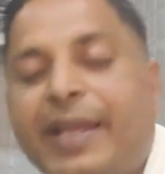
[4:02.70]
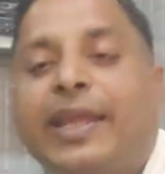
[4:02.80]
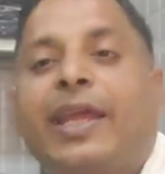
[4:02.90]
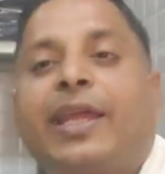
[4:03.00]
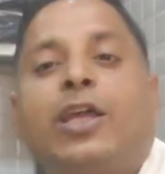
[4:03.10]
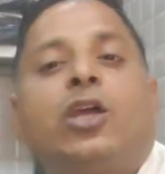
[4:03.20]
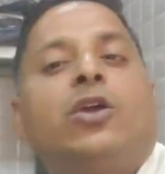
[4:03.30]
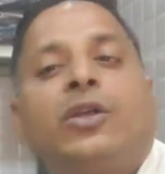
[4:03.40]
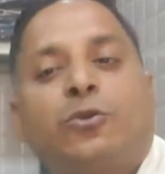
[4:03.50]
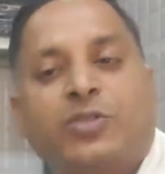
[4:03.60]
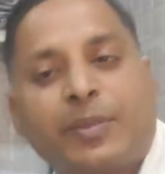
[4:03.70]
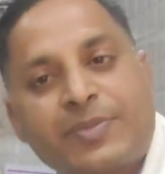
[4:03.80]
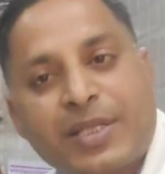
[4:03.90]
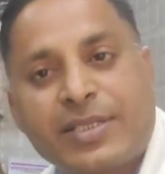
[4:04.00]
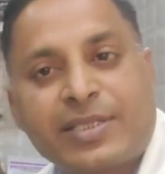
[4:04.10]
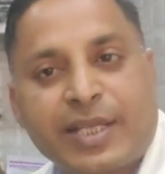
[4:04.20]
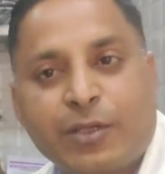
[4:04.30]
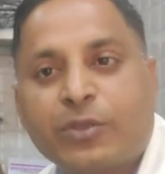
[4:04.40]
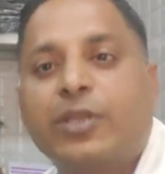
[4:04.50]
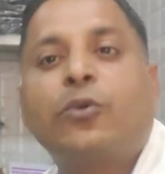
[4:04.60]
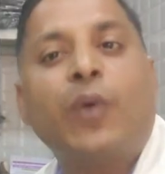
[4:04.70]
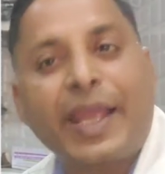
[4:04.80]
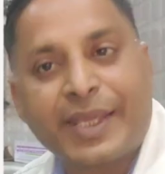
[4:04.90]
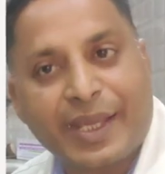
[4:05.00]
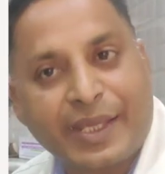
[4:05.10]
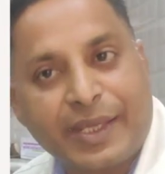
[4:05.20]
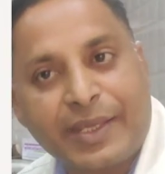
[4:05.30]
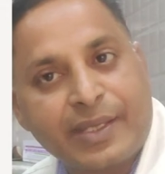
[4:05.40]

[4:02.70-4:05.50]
रही है जो सबसे अच्छी चैन होती है वाई के के